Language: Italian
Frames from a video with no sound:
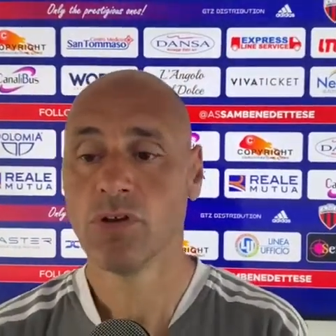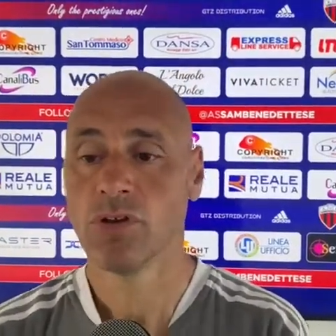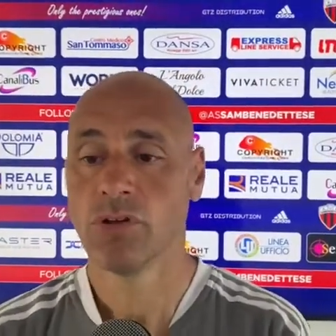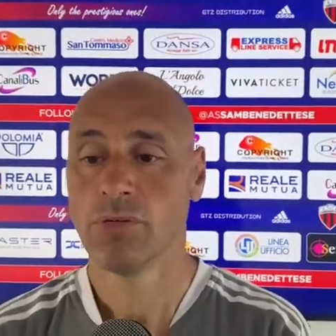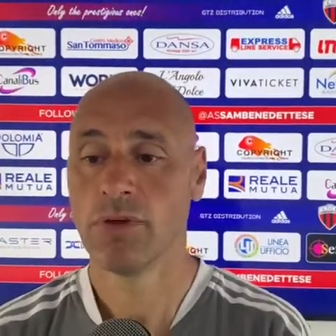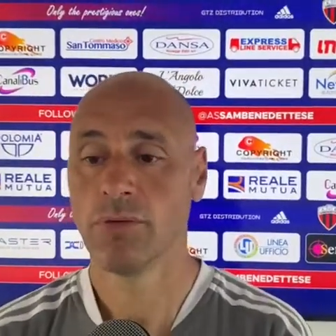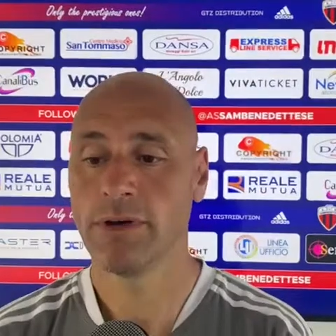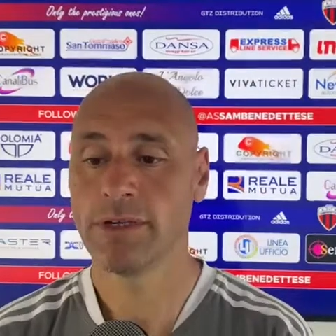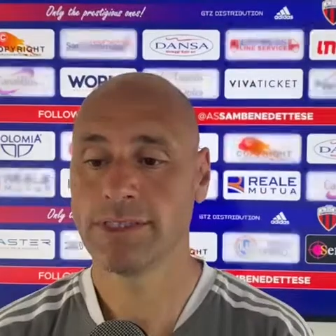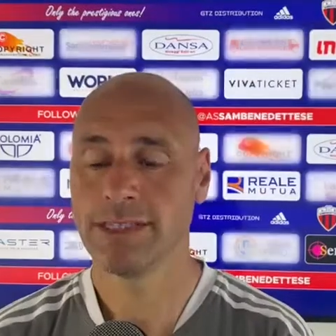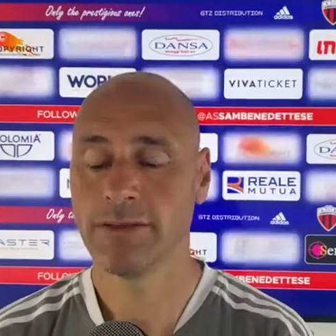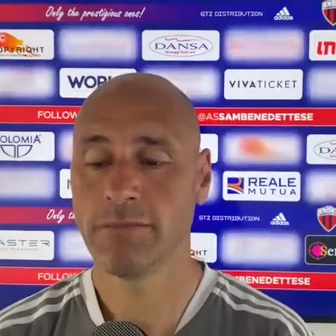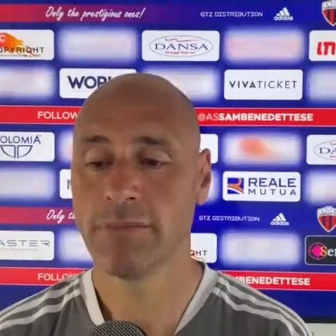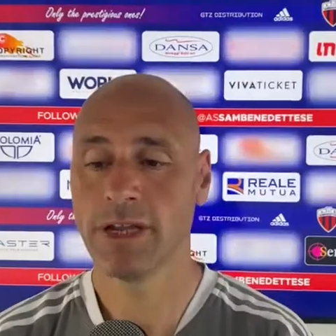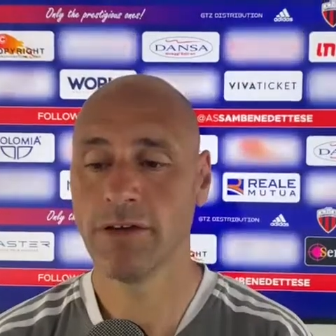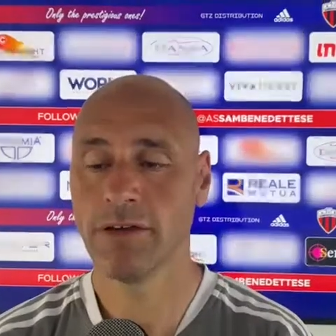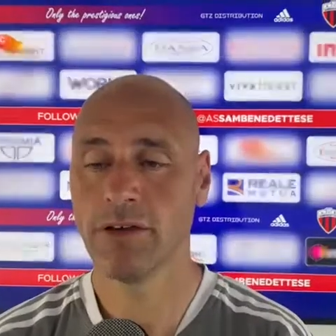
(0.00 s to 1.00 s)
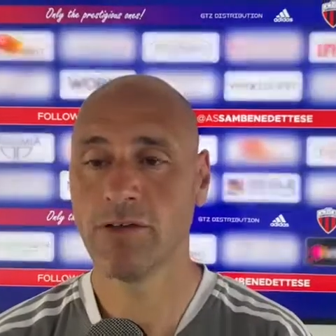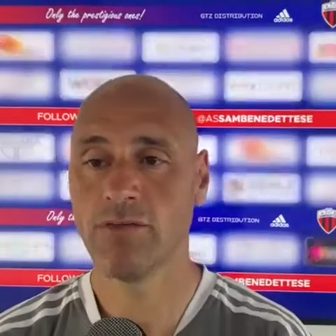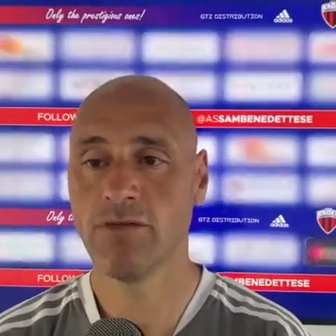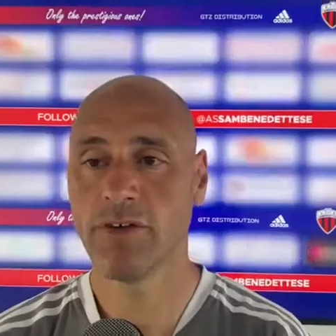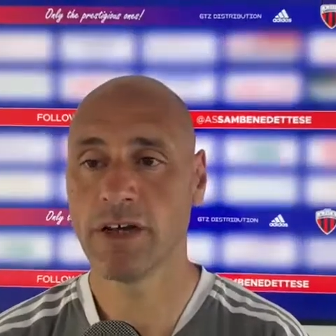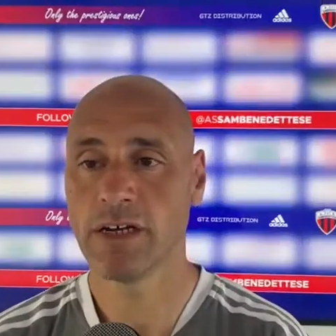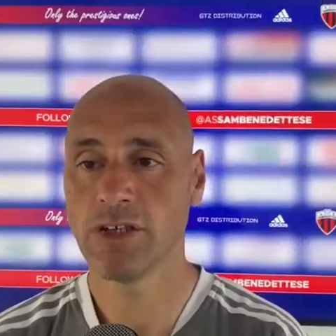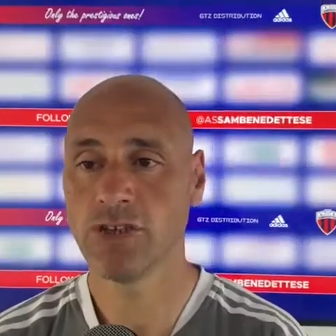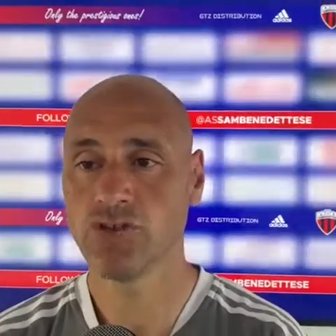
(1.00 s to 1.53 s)
dobbiamo essere bravi a non
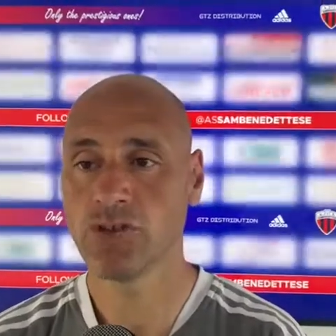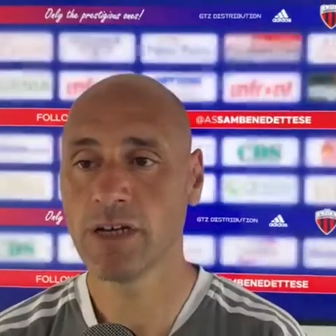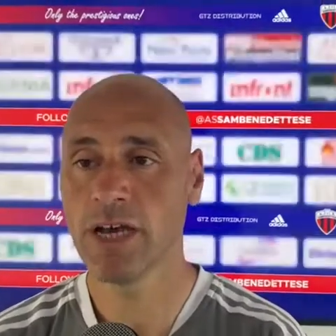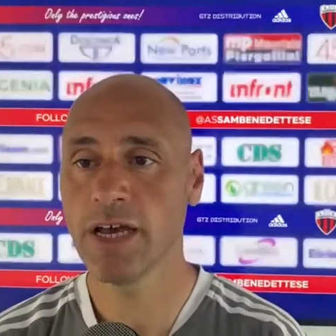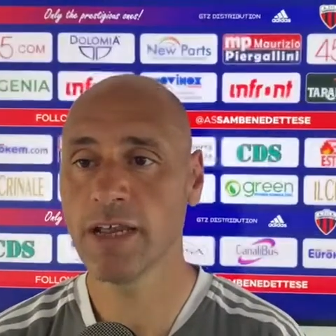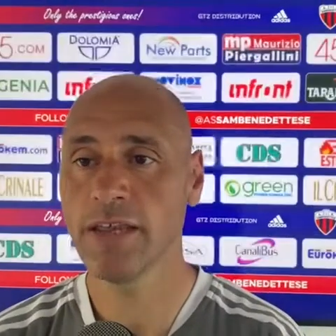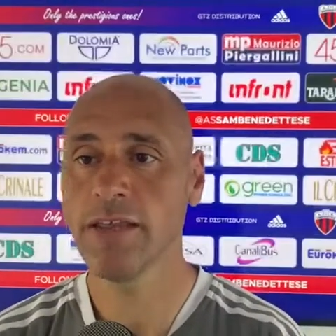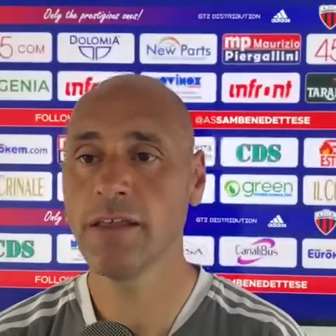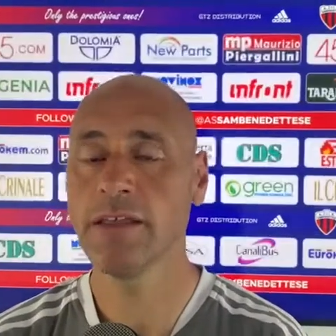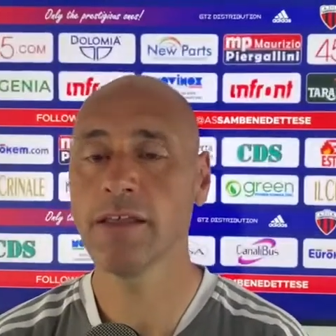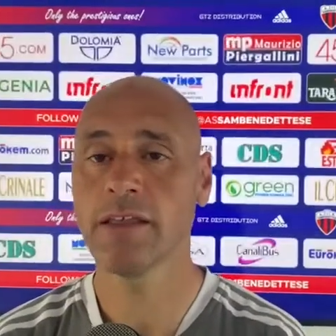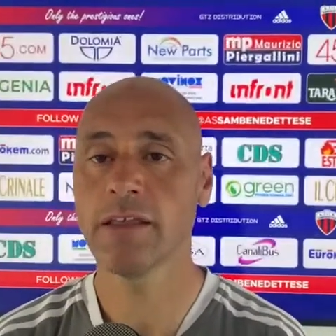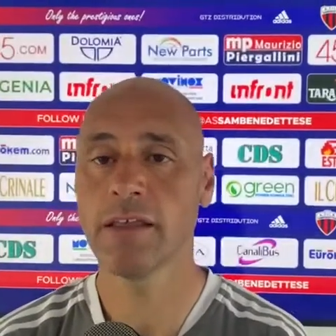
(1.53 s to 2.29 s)
farli giocare